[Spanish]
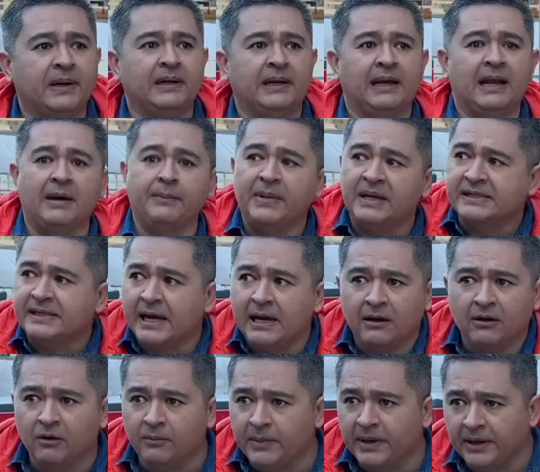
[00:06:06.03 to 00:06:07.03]
La mesa
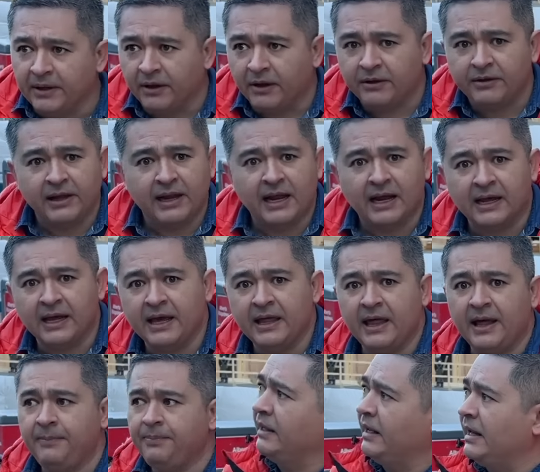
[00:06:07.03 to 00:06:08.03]
del comedor se la
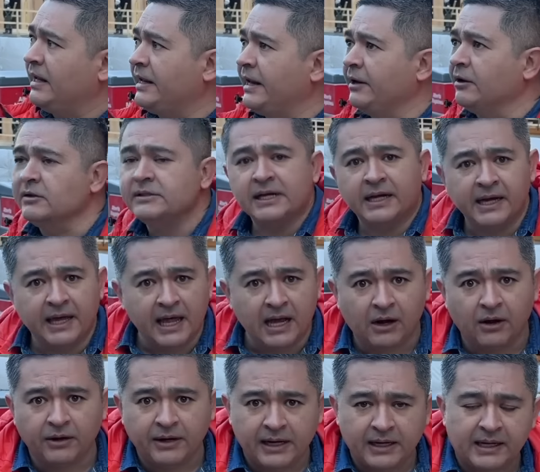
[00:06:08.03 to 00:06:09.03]
queda el que no se queda
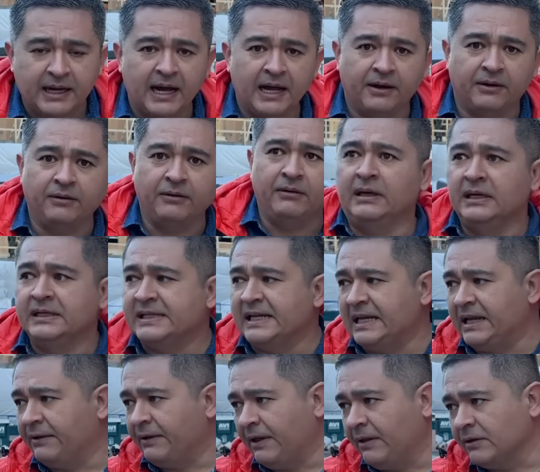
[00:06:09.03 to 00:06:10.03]
con el carro y se
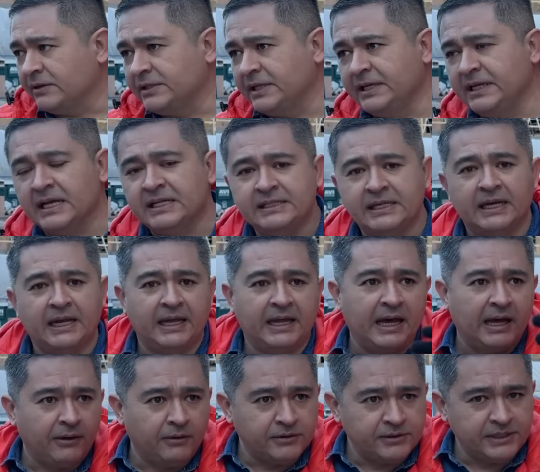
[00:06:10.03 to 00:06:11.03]
lleva dos sillas y le
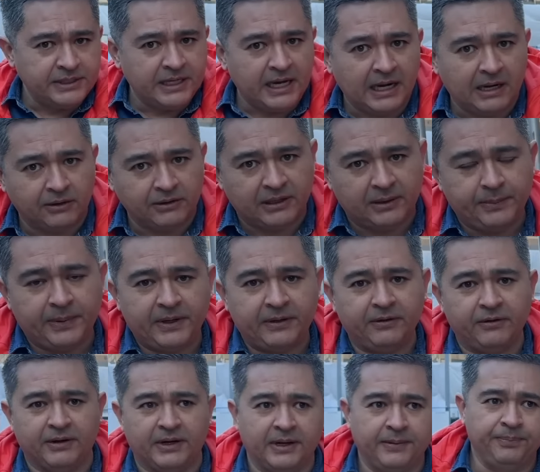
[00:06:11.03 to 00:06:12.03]
deja dos sillas a la otra
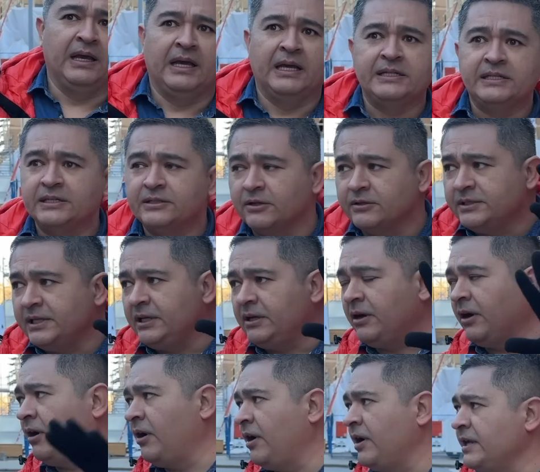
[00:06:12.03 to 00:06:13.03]
persona. Y si son
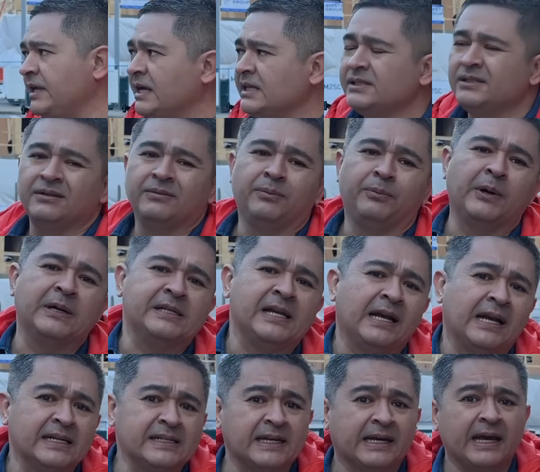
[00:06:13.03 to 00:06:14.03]
cinco ollas, pues el
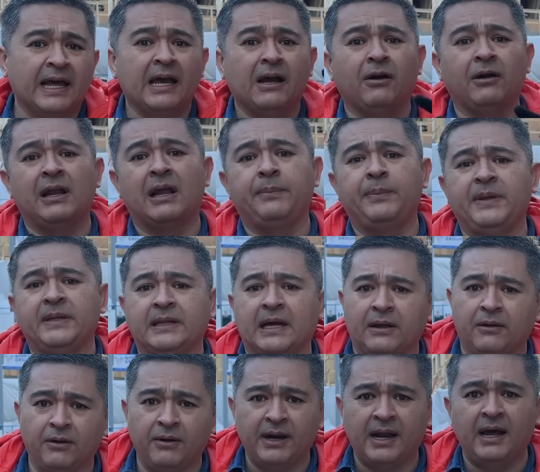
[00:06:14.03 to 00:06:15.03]
que se quede con la
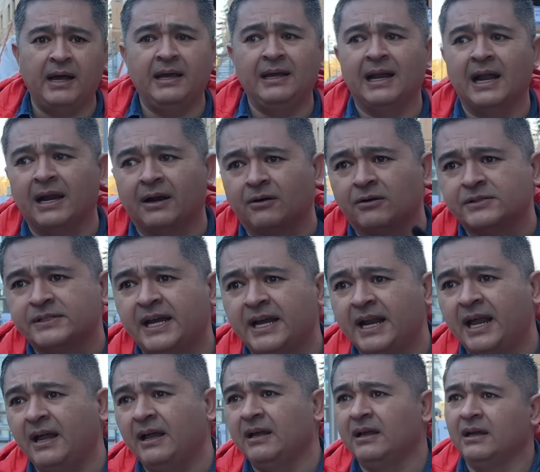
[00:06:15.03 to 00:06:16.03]
pitadora y la
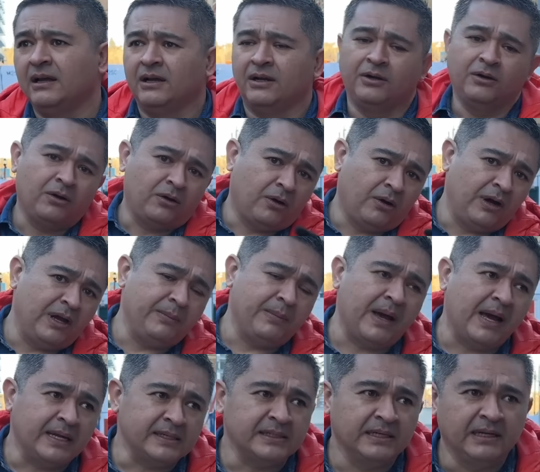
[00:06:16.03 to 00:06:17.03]
rosera no coge
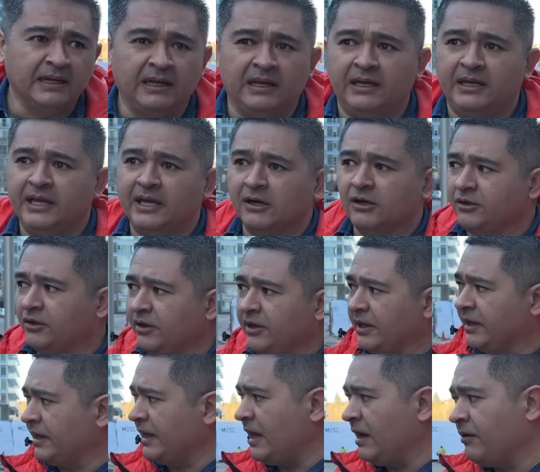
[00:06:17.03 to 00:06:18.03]
más y el otro
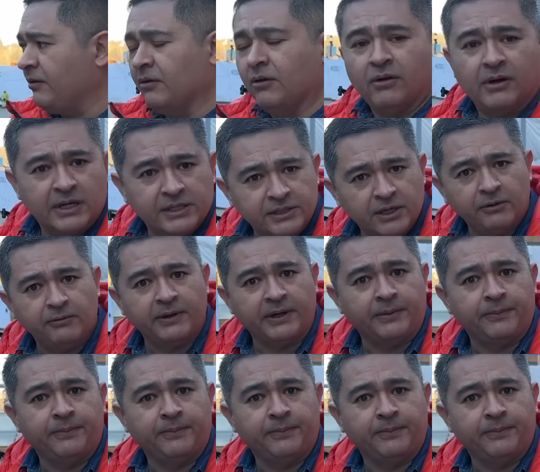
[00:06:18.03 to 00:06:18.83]
se queda con lo que sobre.